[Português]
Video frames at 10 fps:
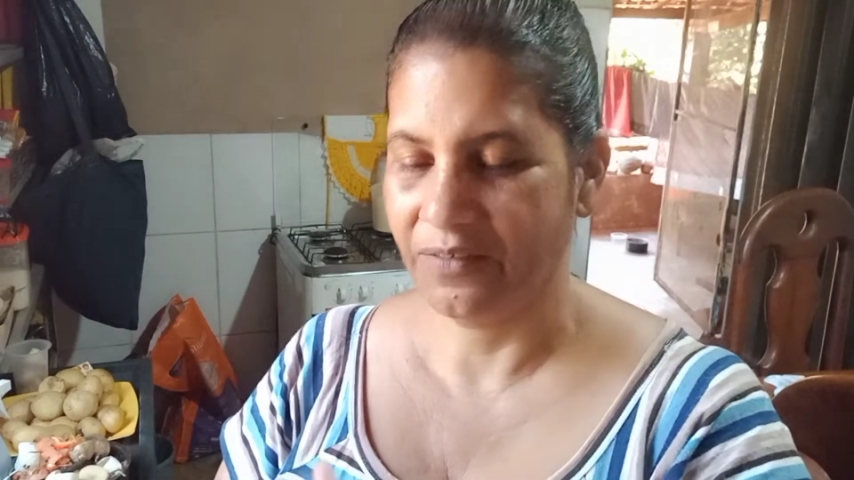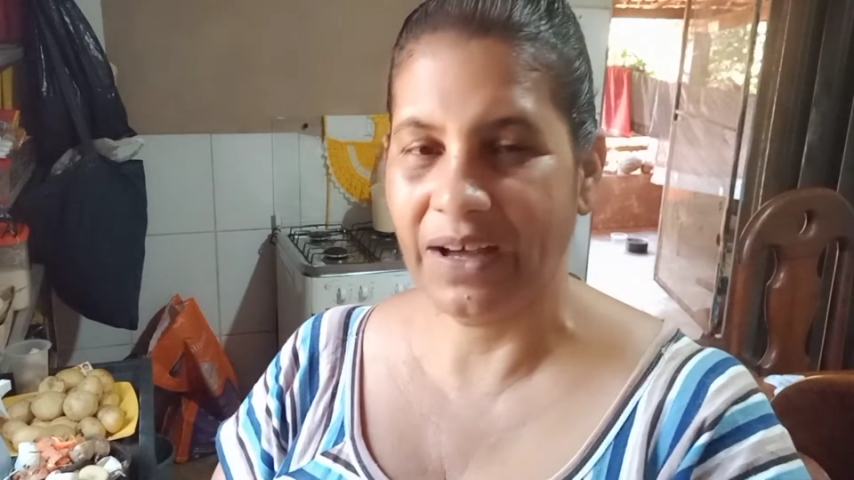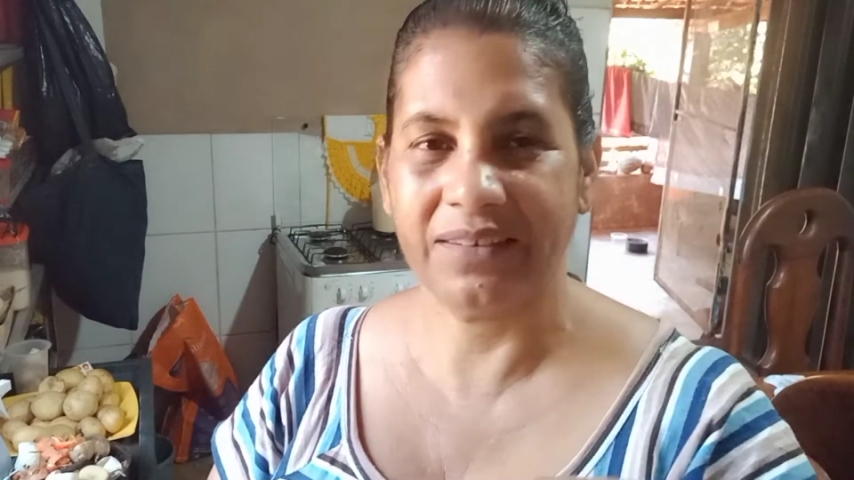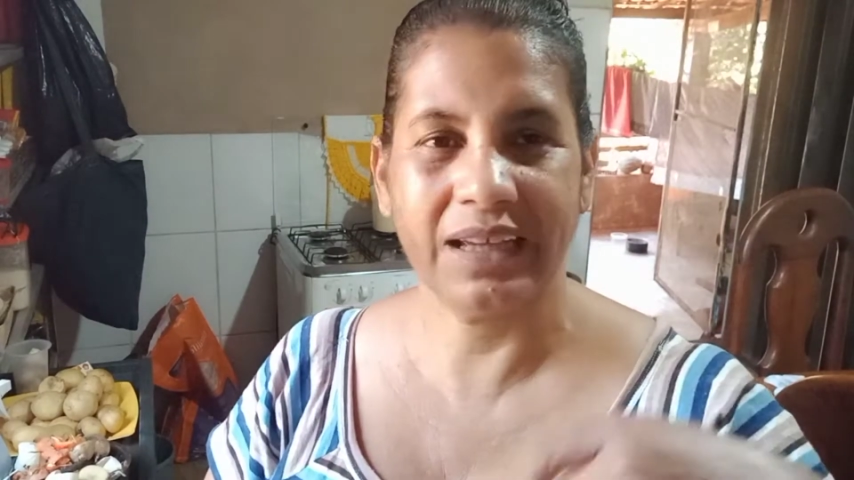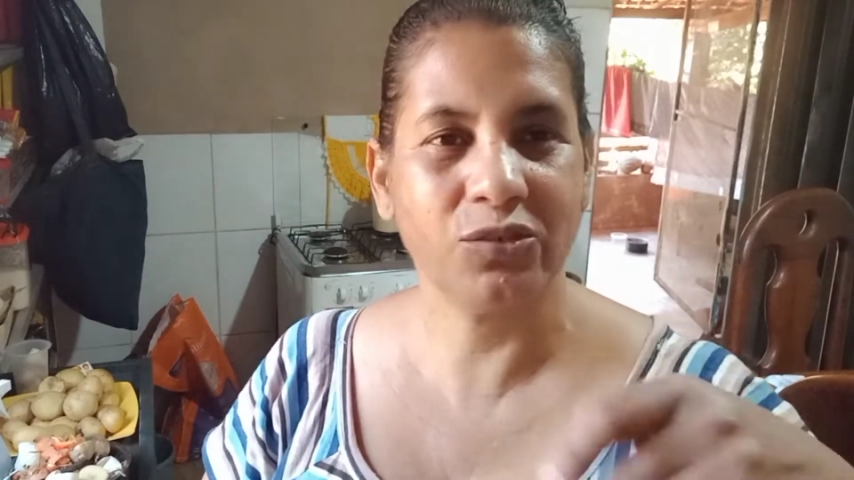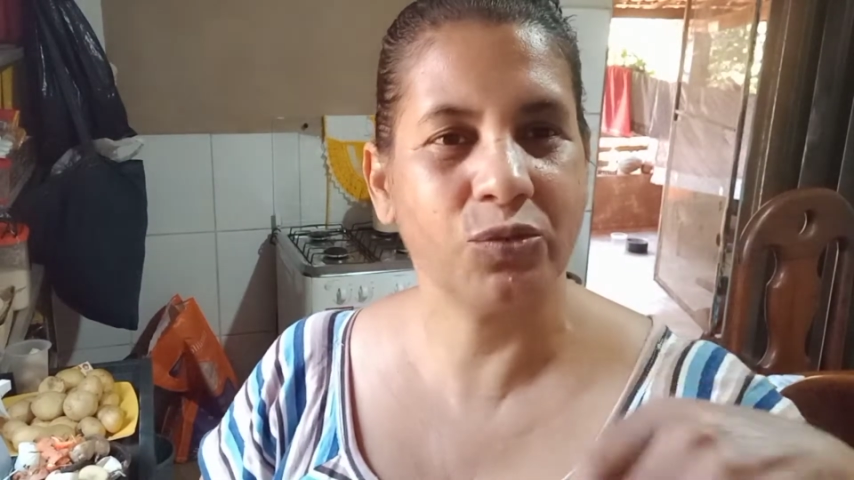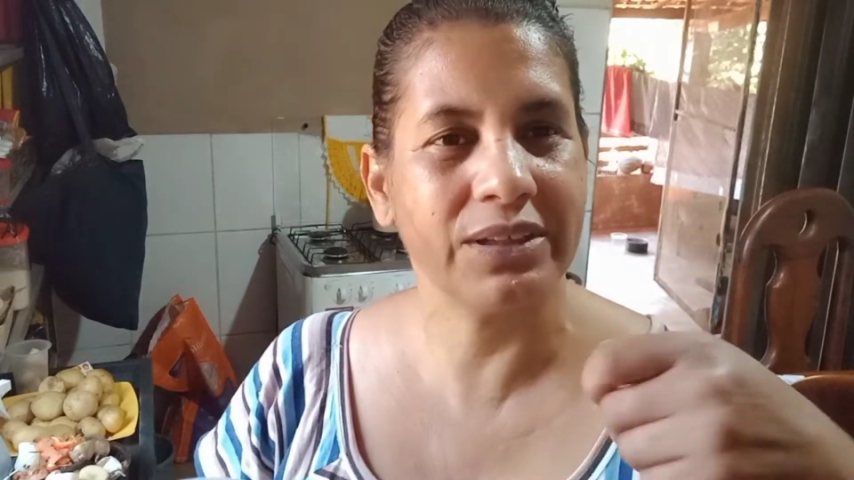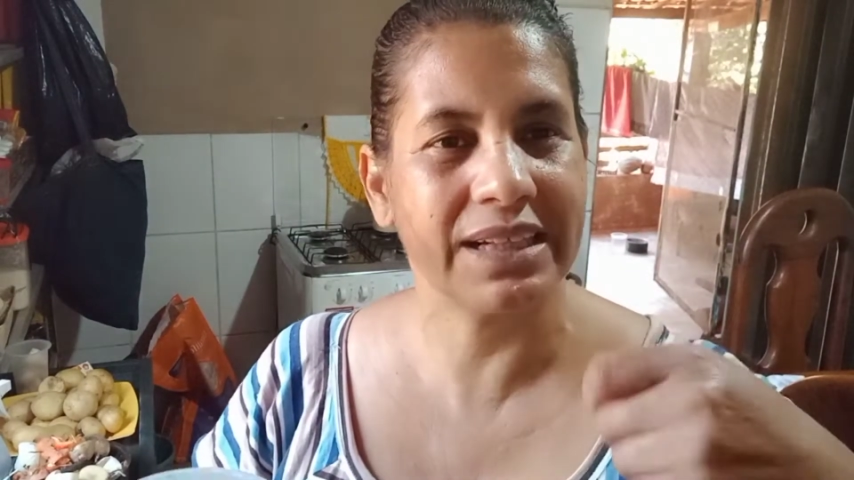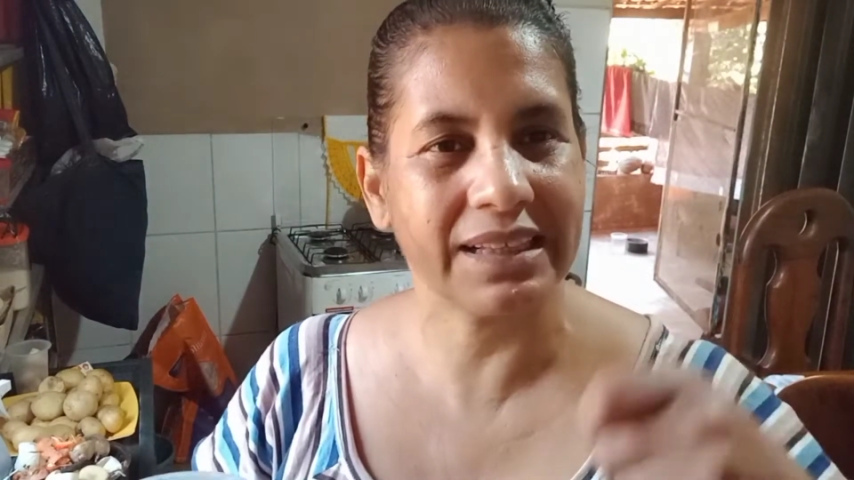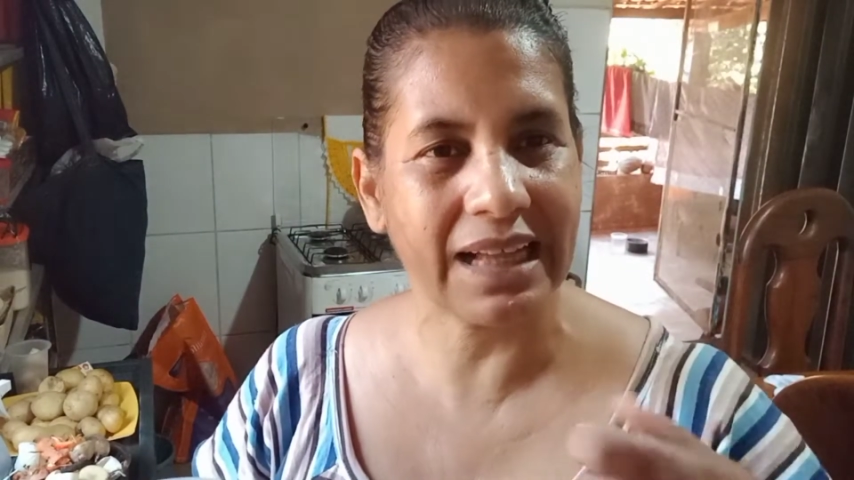fazer a sua
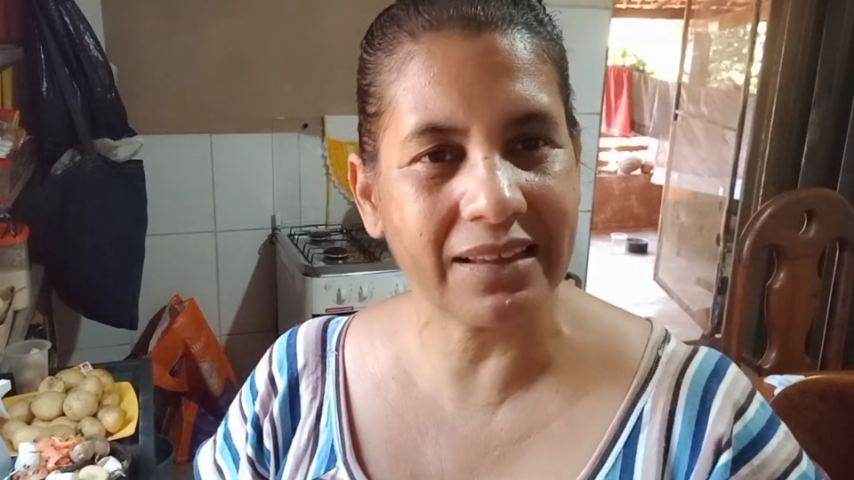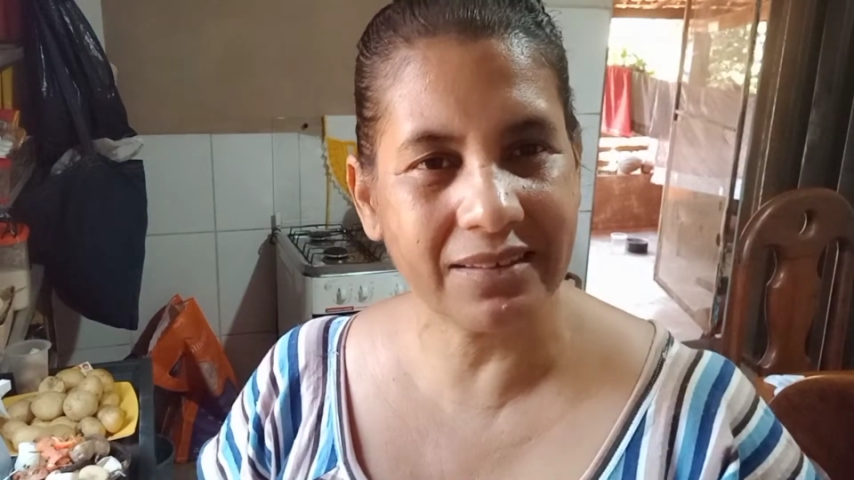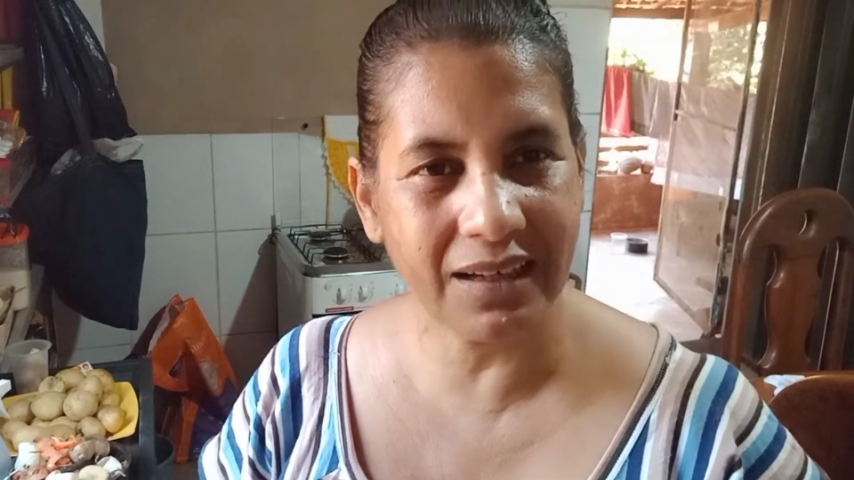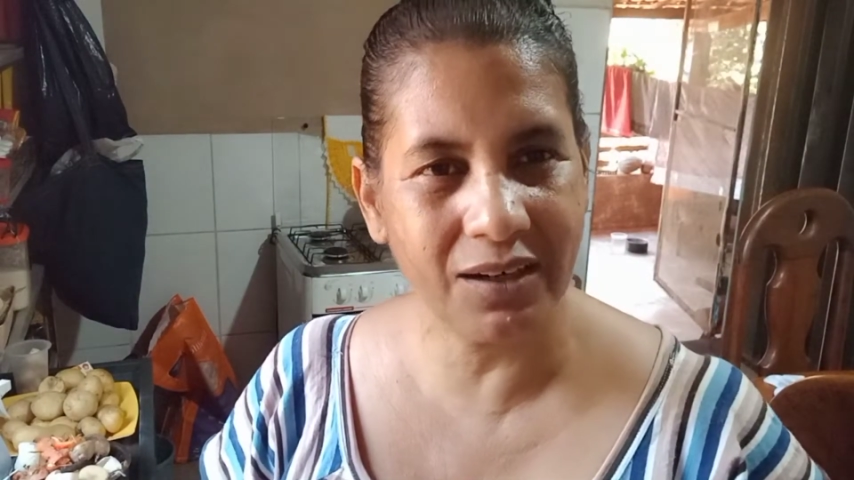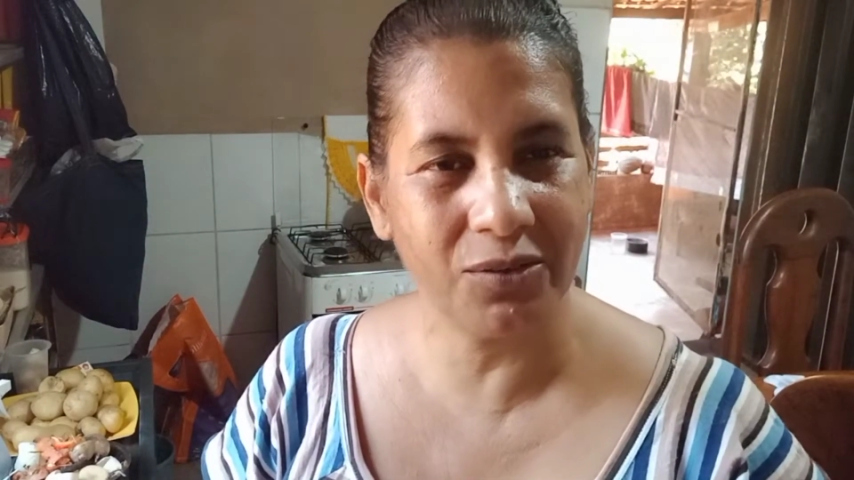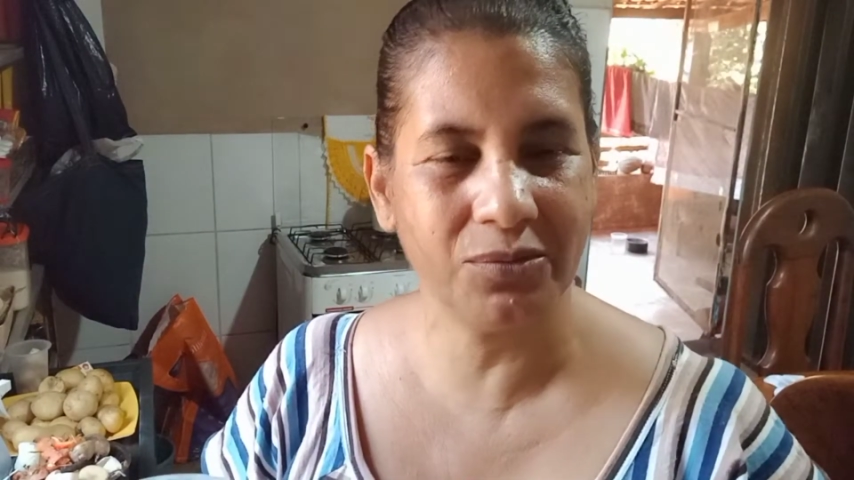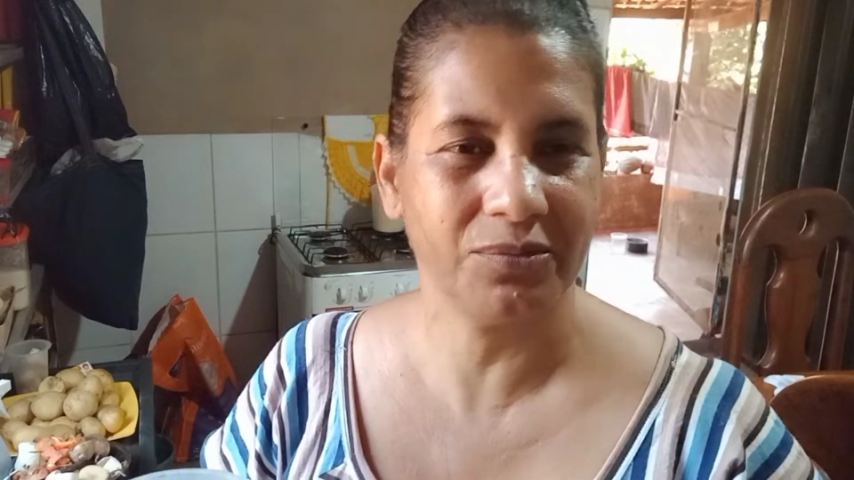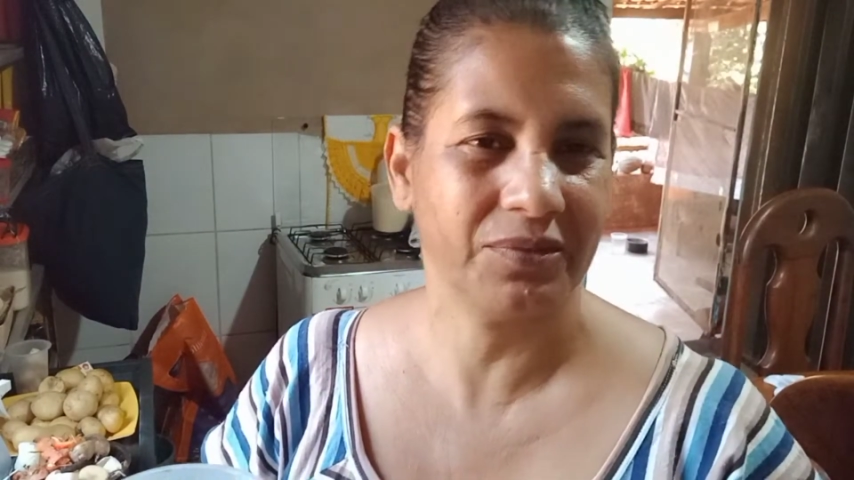hidratação.